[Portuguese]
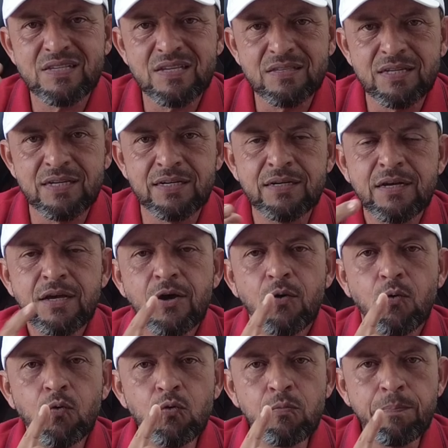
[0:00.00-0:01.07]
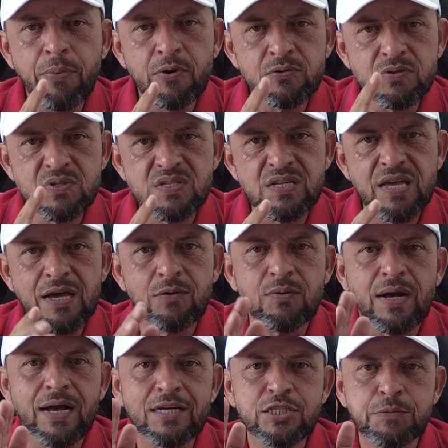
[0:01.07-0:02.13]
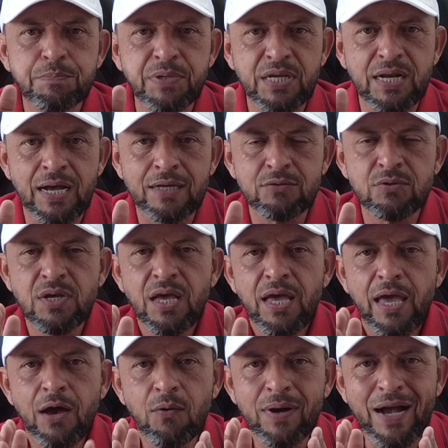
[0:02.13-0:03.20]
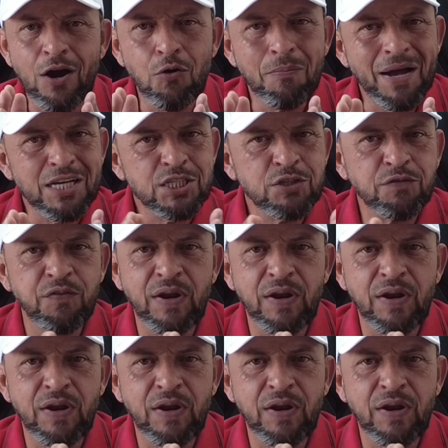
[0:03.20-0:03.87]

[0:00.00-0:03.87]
Sedan 1.0 aspirado. É o carro mais